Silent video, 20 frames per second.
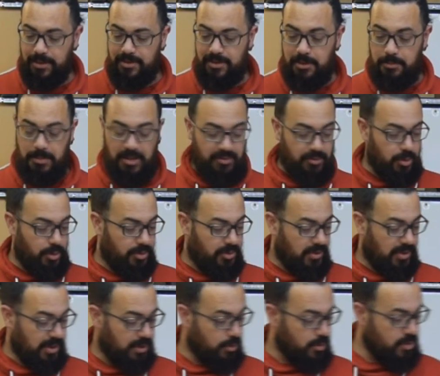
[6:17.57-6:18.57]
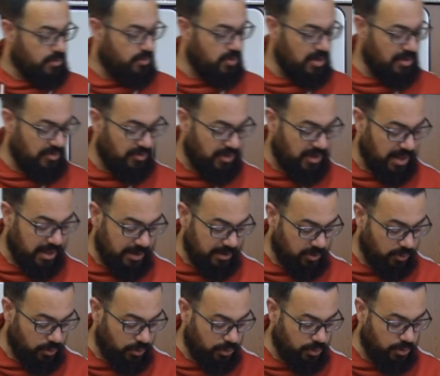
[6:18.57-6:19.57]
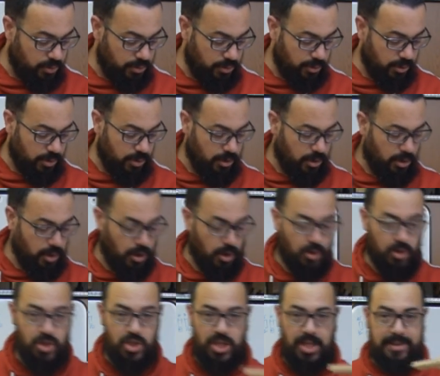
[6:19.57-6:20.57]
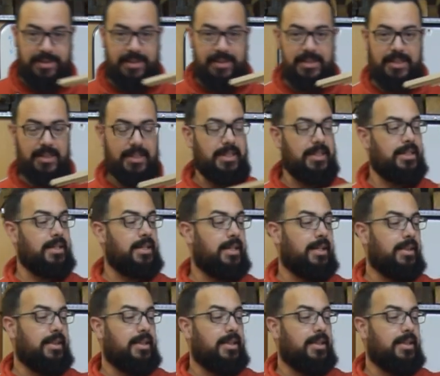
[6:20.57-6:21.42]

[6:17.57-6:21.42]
et c'est de ma faute, c'est que je voulais faire la structure en châtaignier,